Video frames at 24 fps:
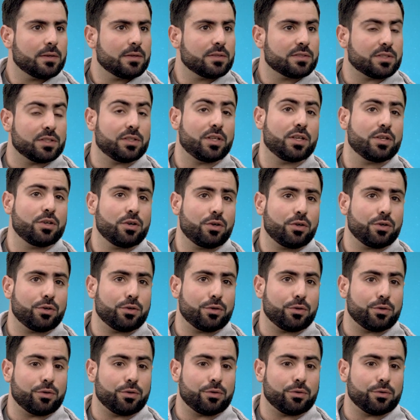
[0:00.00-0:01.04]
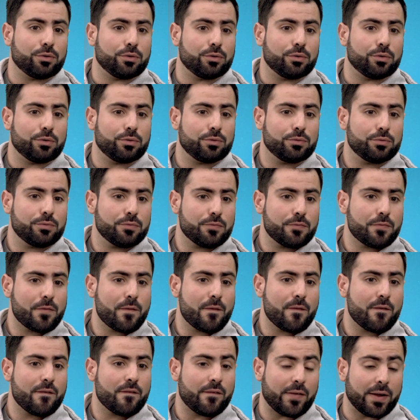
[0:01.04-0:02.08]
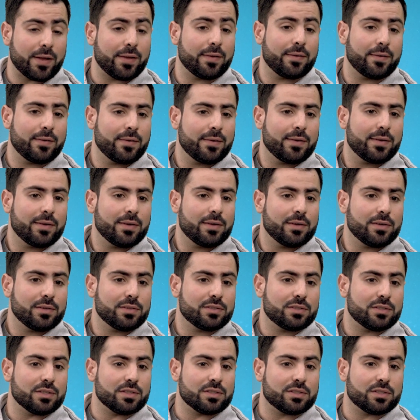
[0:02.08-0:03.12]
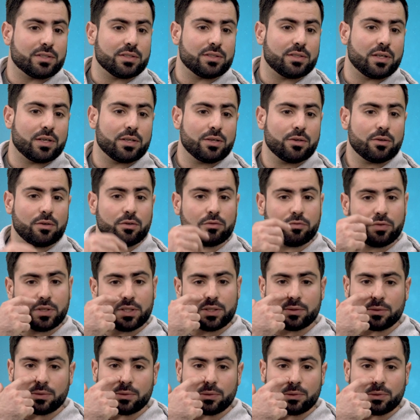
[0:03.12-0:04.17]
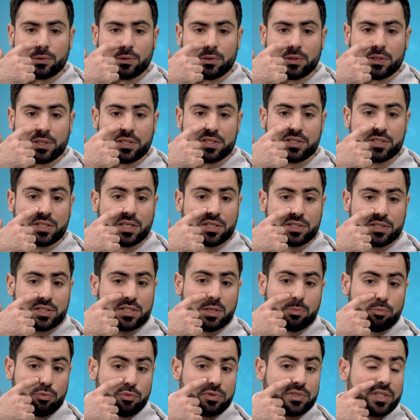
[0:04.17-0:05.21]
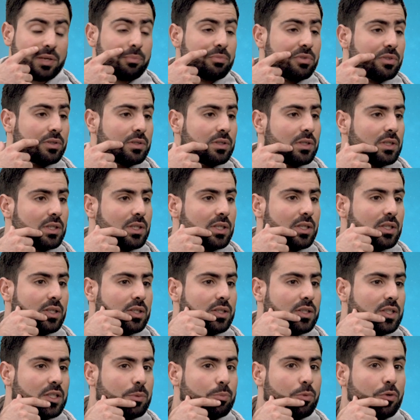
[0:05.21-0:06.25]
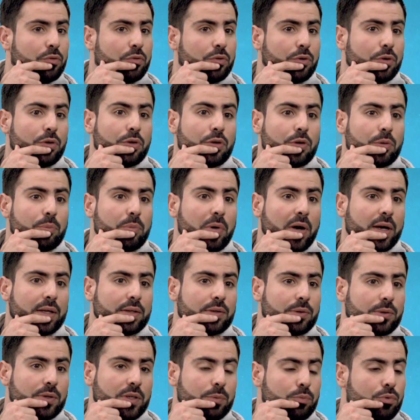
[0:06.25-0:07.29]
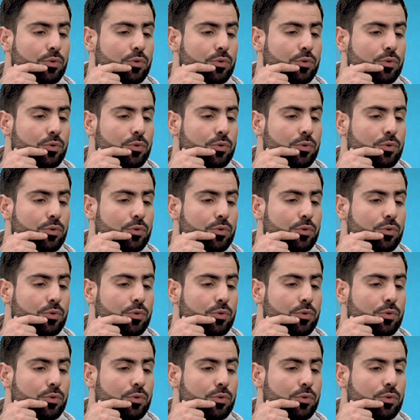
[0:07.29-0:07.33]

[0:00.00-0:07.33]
C'est d'ailleurs. On peut se faire très mal. Ouais. C'est d'ailleurs en fait euh, les exercices les plus simples, qui peuvent euh, paraître les